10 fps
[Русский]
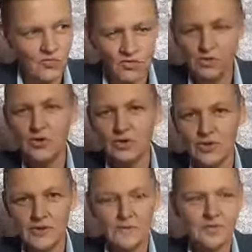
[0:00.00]
во
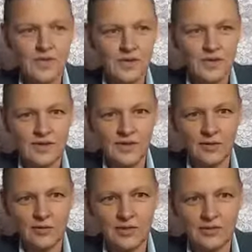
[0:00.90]
многих. Я
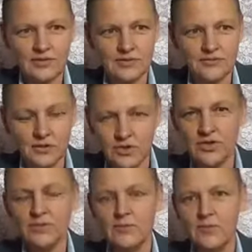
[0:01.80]
купался в
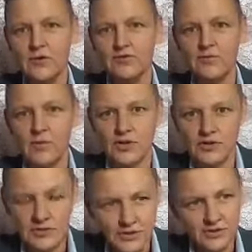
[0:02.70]
Черном море, в
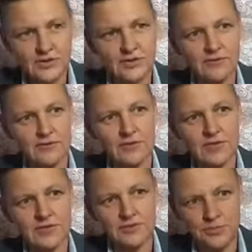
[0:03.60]
Балтийском, в
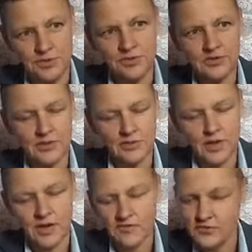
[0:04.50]

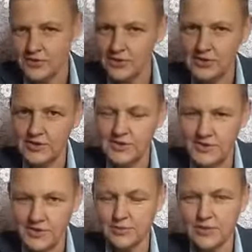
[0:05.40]
Каспийском, в
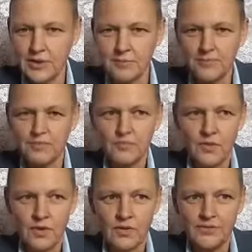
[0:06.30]
Средиземном,
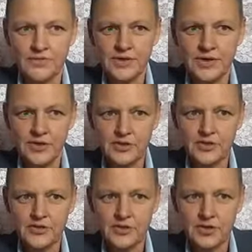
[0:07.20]
в
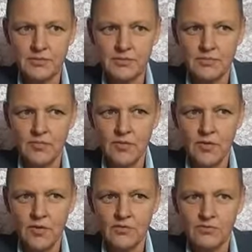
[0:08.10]
Ионическом,
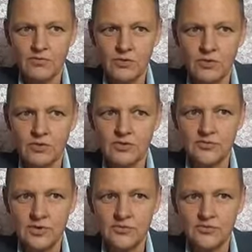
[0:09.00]
в
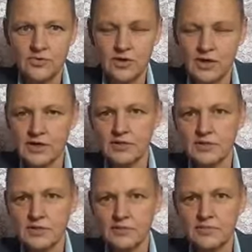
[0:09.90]
Мертвом, в
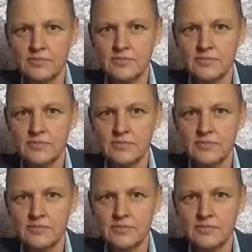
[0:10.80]
Красном,